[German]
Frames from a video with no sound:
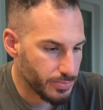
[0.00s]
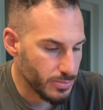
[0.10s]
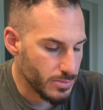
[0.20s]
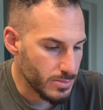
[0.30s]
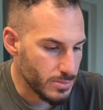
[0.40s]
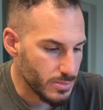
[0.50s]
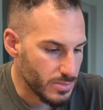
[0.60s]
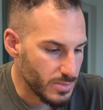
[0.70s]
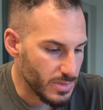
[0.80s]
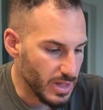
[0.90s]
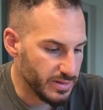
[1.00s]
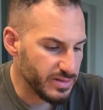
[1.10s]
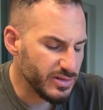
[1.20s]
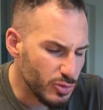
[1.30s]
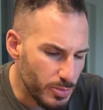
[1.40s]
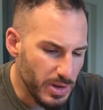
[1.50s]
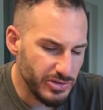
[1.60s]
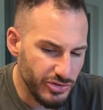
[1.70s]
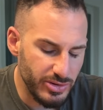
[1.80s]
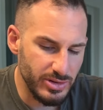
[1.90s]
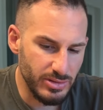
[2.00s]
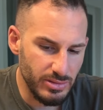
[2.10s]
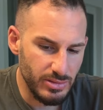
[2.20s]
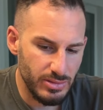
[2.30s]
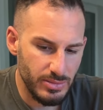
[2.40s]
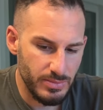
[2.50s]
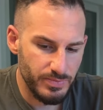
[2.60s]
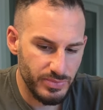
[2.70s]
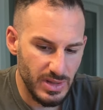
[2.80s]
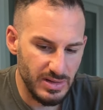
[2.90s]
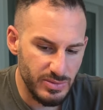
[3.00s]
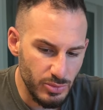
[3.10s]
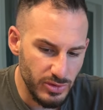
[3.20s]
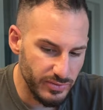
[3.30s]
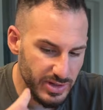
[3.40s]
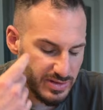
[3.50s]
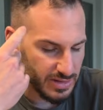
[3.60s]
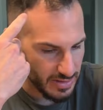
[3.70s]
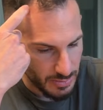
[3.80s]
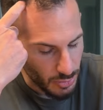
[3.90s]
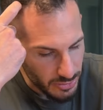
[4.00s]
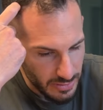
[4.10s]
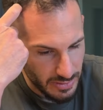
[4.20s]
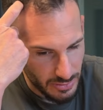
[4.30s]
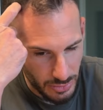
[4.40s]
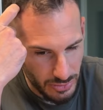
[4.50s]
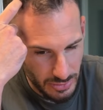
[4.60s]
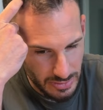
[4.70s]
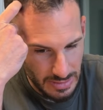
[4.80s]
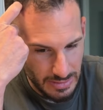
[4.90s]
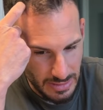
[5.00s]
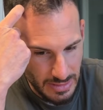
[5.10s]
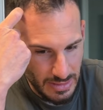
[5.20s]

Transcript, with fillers: Süße. Es ist too much, ne? Ja. Es, wie gesagt, es muss nicht so süß sein.